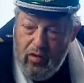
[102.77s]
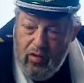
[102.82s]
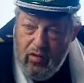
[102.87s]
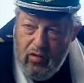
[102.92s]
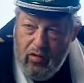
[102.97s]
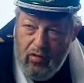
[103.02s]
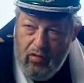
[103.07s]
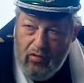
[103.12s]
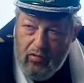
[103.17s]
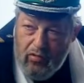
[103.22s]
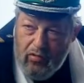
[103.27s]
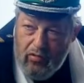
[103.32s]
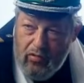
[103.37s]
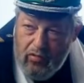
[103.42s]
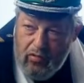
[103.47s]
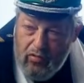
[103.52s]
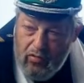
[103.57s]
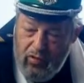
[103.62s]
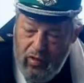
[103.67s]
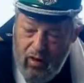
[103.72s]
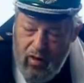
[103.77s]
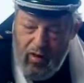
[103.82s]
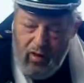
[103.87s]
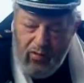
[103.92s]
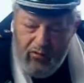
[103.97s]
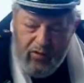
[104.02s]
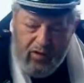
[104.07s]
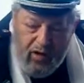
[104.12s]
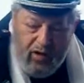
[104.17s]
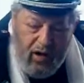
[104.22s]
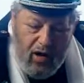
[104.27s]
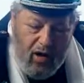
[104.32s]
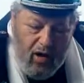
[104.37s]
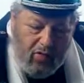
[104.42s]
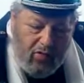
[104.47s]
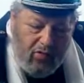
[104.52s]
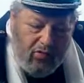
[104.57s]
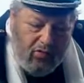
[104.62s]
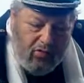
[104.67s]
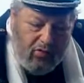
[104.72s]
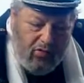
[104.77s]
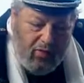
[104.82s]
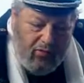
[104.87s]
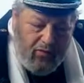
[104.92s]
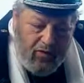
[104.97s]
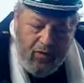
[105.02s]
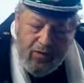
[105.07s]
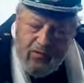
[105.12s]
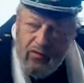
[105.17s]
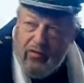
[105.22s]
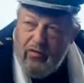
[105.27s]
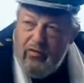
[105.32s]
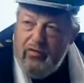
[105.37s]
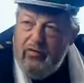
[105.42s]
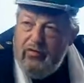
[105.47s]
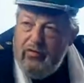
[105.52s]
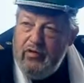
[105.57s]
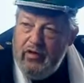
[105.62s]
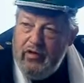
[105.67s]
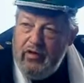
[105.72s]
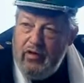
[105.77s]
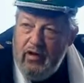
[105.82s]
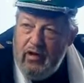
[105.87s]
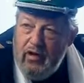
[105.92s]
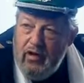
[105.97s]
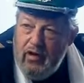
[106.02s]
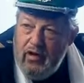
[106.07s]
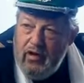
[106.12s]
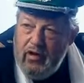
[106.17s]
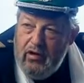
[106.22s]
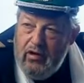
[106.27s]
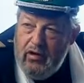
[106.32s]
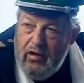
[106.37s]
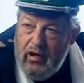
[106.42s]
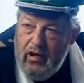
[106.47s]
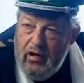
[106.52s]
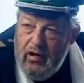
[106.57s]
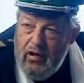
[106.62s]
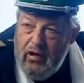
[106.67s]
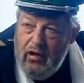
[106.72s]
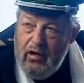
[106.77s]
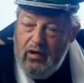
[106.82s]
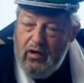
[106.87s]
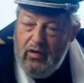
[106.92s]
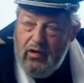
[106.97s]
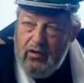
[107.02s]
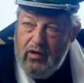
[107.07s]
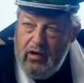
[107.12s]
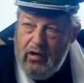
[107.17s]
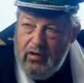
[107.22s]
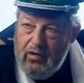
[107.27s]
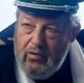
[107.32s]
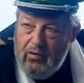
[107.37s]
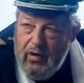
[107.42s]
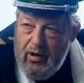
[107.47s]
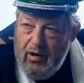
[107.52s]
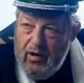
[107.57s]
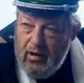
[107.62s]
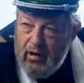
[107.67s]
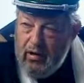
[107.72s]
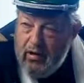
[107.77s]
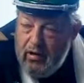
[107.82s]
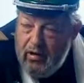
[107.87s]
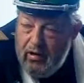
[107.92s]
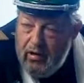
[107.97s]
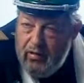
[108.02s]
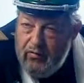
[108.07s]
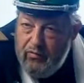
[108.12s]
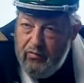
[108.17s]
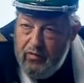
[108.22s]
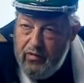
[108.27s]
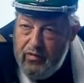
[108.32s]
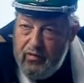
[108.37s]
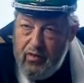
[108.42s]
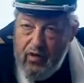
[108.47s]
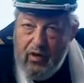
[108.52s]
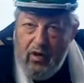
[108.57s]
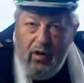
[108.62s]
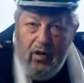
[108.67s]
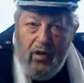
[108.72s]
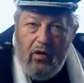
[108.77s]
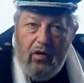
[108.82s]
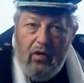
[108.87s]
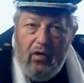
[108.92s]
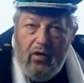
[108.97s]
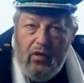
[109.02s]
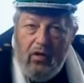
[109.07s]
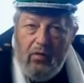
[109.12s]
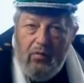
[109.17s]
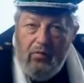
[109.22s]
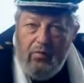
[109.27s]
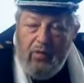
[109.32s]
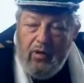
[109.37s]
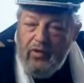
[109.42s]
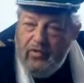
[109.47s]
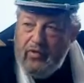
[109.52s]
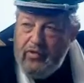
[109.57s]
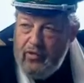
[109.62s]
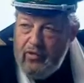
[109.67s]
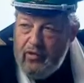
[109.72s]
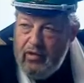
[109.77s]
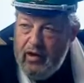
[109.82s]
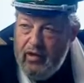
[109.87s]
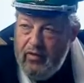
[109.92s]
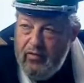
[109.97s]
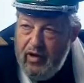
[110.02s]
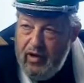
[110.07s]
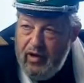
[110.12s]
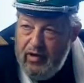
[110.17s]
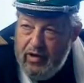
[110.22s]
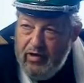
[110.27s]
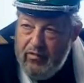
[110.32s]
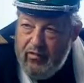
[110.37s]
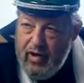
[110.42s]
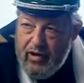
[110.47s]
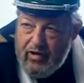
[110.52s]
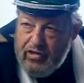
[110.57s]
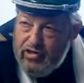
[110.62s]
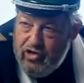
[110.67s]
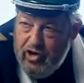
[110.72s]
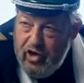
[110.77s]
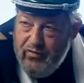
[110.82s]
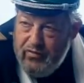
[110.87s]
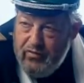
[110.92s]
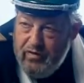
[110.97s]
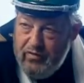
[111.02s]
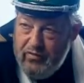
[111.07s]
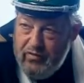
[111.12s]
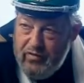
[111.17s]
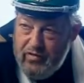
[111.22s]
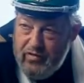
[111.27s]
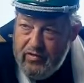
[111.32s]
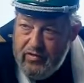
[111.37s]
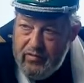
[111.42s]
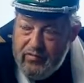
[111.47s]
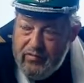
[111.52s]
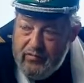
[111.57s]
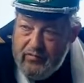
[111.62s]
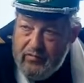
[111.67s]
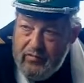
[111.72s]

Haben wir und, gelernt. Ja, haben wir gelernt und haben wir auch durchgeführt. Ja, denn ich meine, äh, von der Pension her wäre ich in der Warteschleife gewesen.